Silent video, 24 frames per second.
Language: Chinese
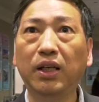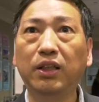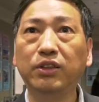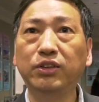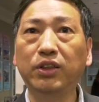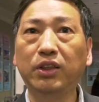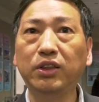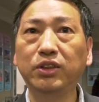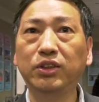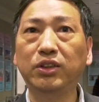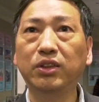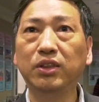
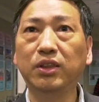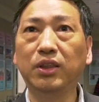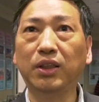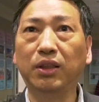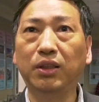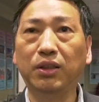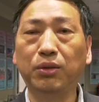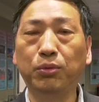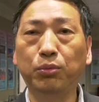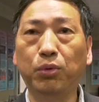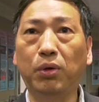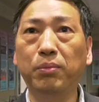这个
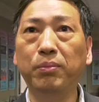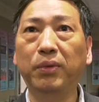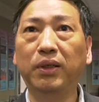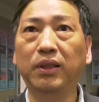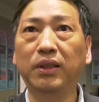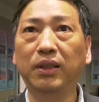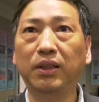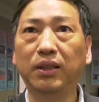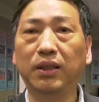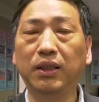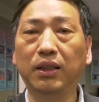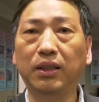是我
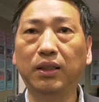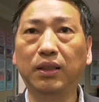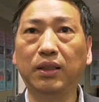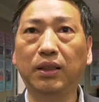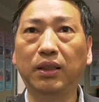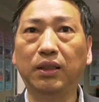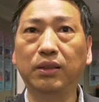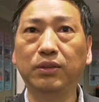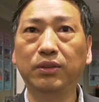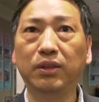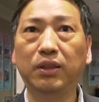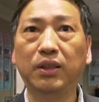们
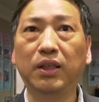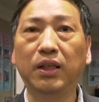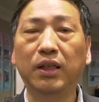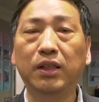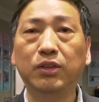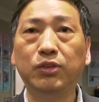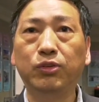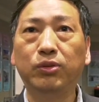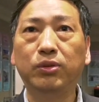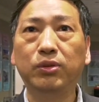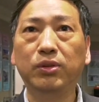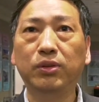
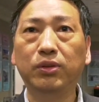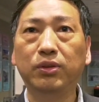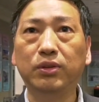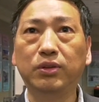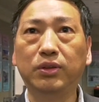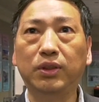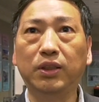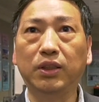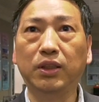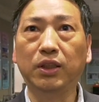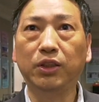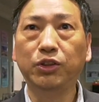
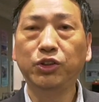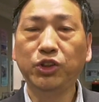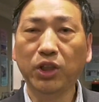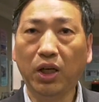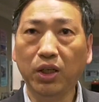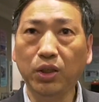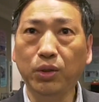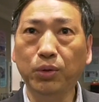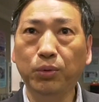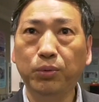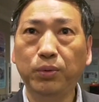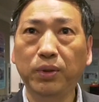这个校
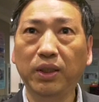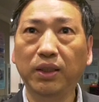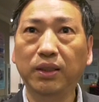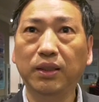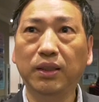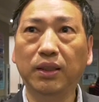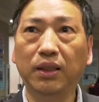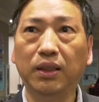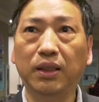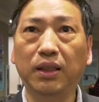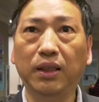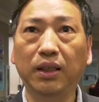友会
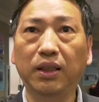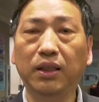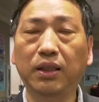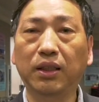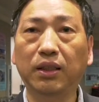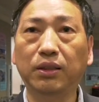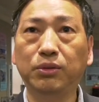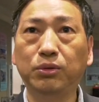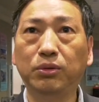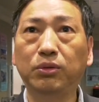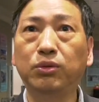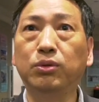的一个